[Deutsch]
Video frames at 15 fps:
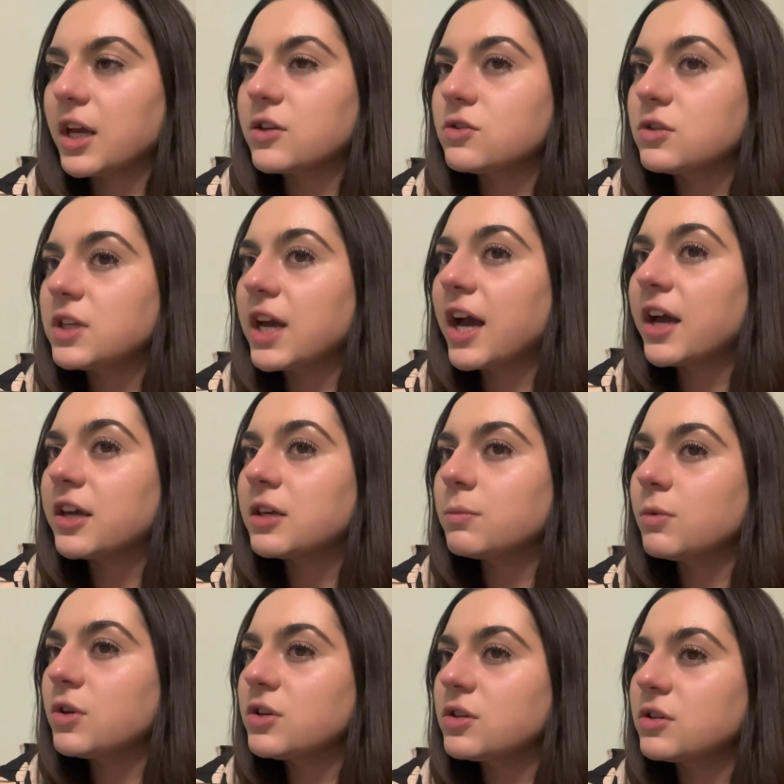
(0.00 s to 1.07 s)
Also ja, ich
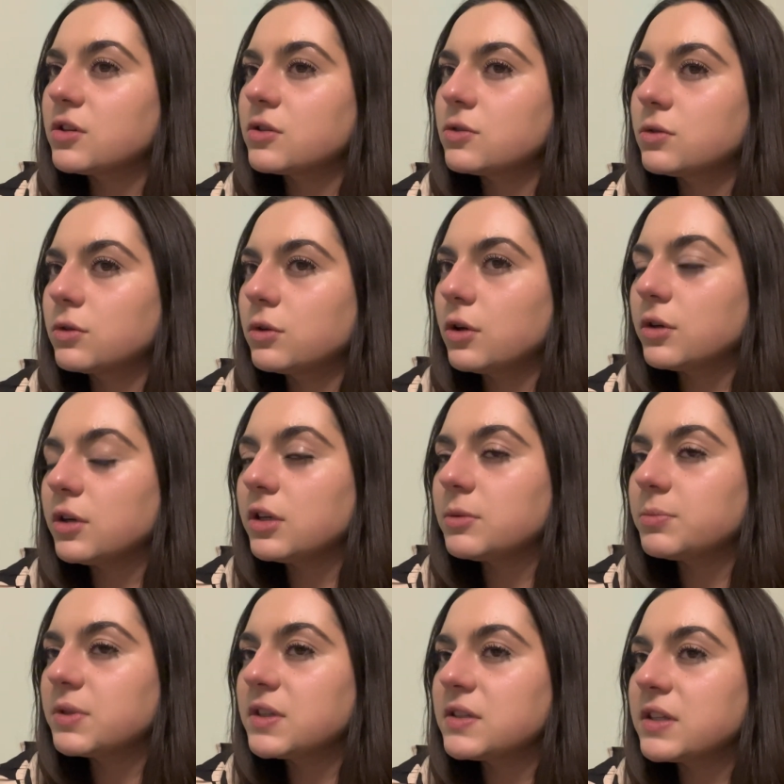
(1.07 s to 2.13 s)
möchte, dass du
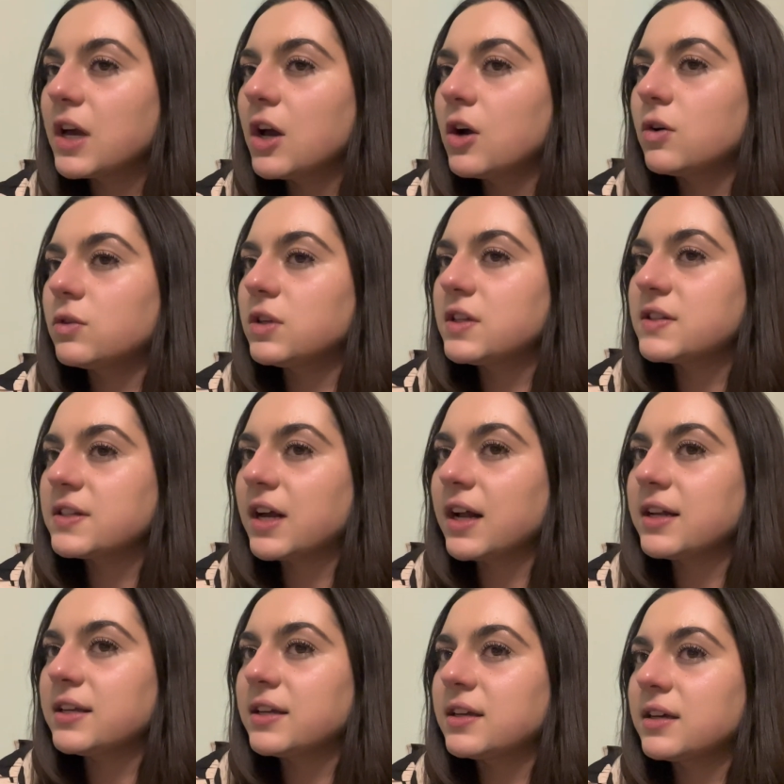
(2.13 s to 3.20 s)
glücklich bist und ich
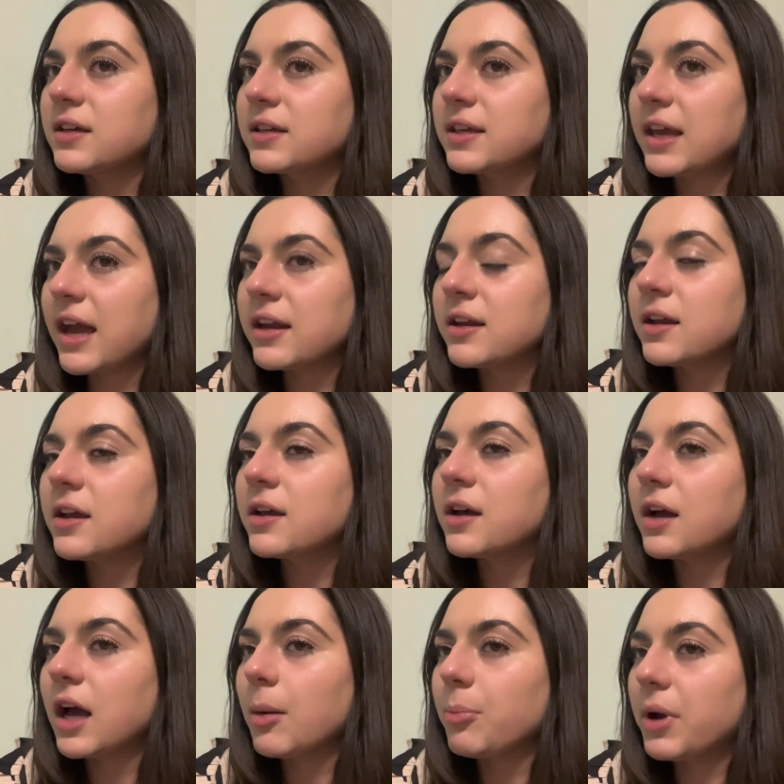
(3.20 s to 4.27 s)
zahle dir gerne
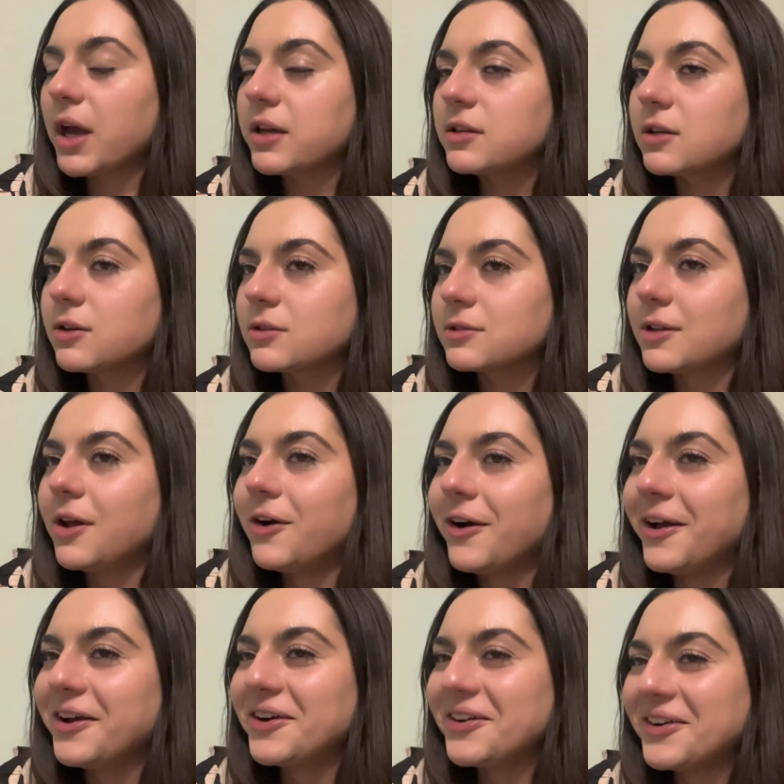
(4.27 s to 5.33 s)
ab 1000
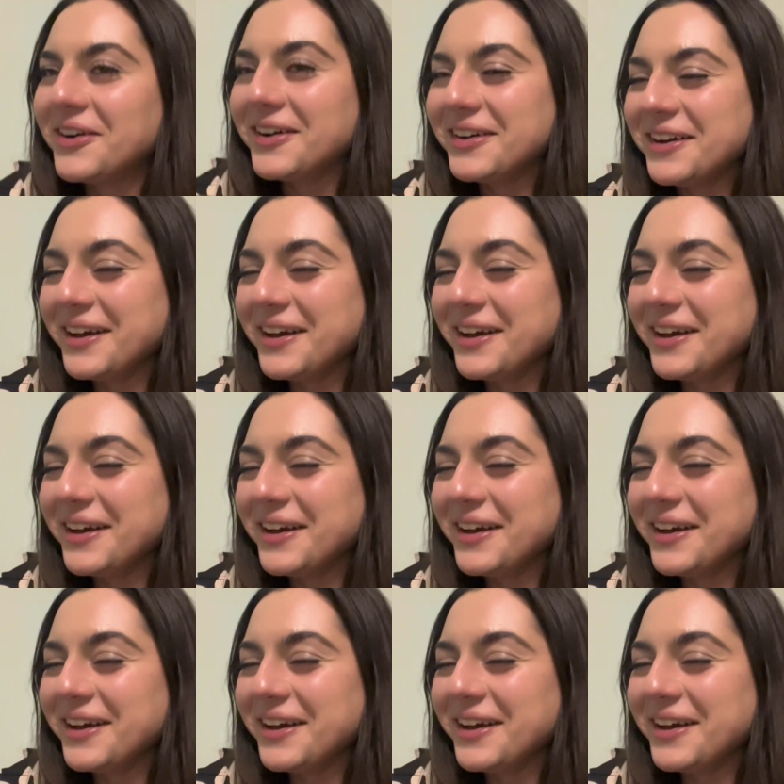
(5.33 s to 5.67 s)
Euro.